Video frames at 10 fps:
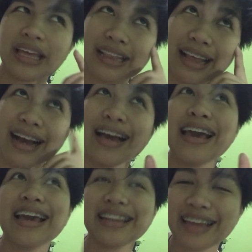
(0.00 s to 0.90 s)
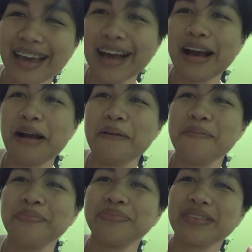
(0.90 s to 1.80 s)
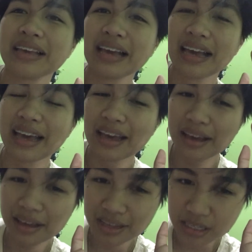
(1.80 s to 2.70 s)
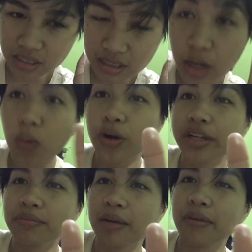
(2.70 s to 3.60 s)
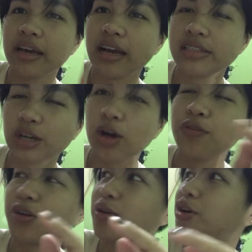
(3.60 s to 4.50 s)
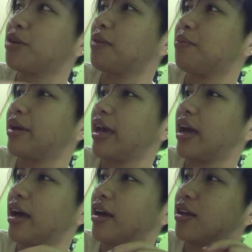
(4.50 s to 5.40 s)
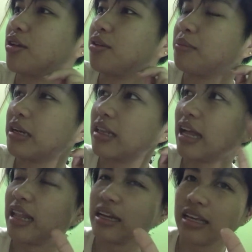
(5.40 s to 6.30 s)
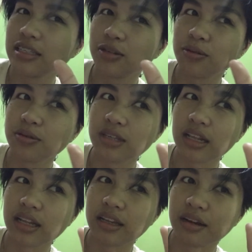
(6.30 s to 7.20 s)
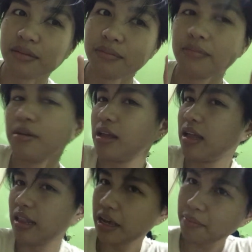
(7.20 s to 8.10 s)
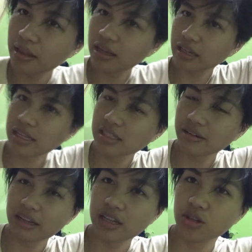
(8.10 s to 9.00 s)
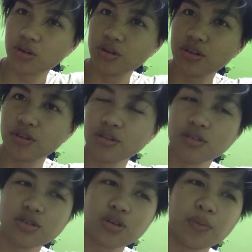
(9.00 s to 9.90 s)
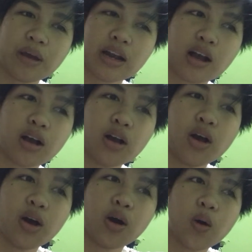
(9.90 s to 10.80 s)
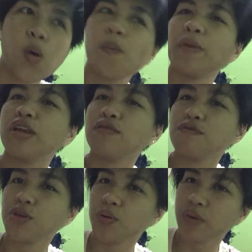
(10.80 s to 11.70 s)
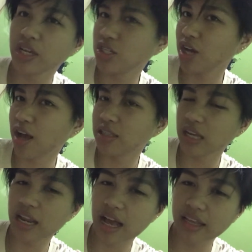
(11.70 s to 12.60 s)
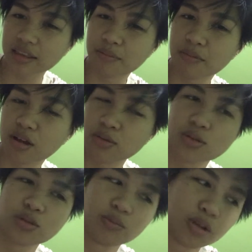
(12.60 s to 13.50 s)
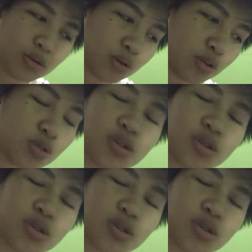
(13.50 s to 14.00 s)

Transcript: Wait lang. Hindi, um, sa court mamaya, sa covered court mamaya, maglalagay siguro sila ng like malaking screen doon. So parang open viewing siya sa lahat ng mga gustong manood.